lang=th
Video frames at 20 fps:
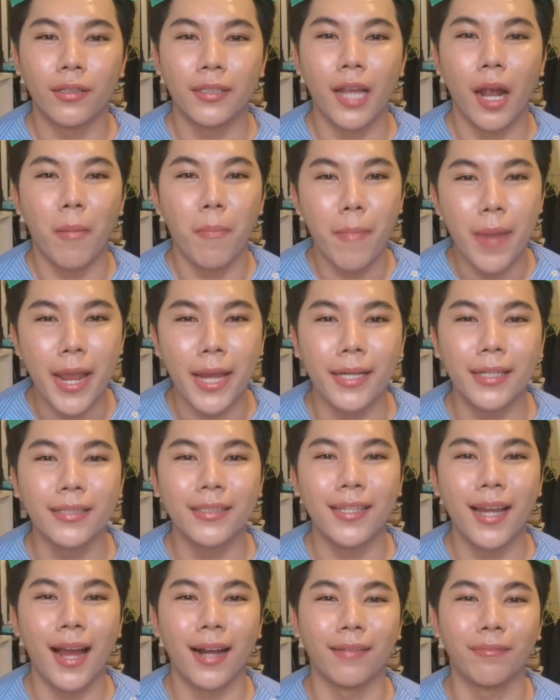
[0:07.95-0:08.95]
ยังเม้น
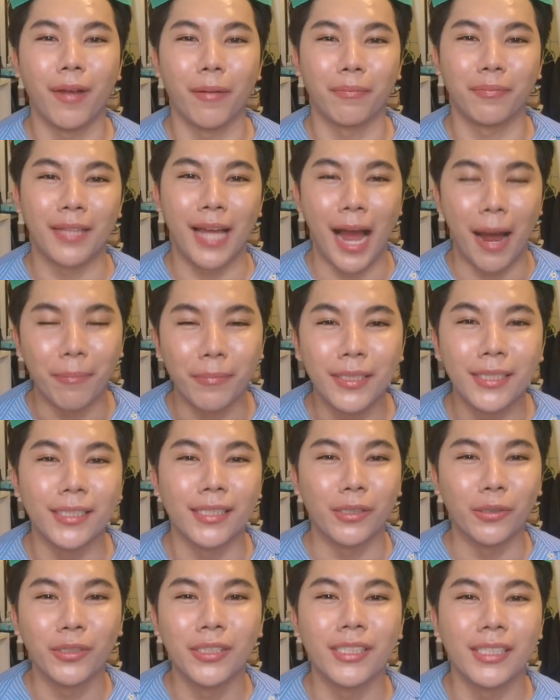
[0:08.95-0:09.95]
ยังแบบถามถึง
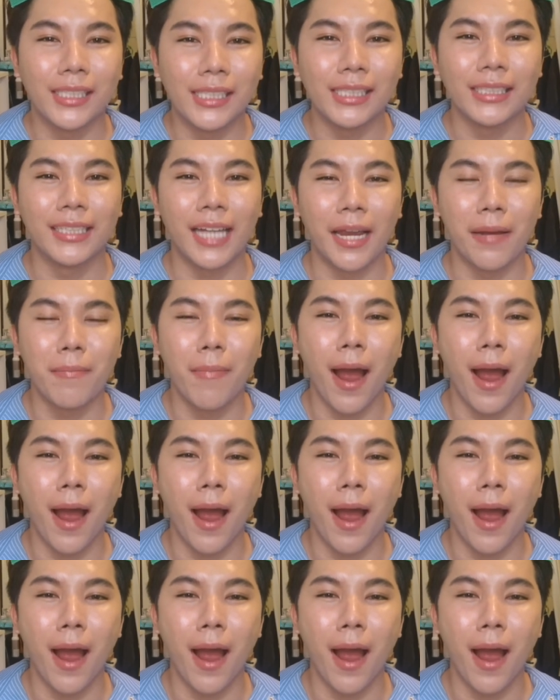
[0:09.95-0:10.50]
รู้สึกดีใจ